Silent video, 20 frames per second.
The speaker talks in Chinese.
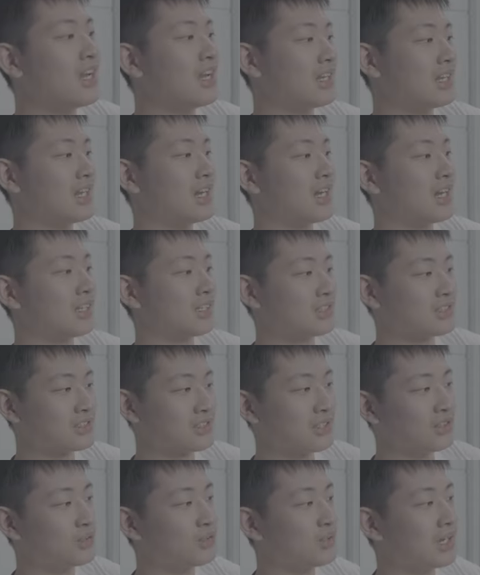那
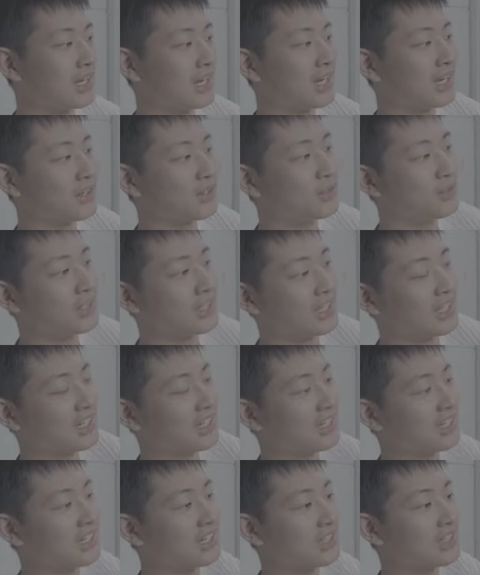Gasteluga 它会给
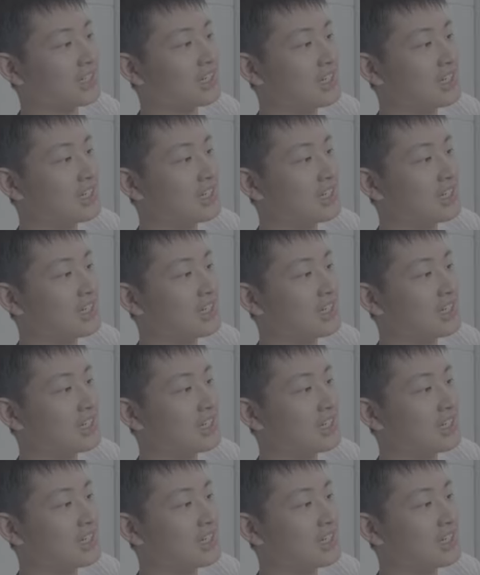你一个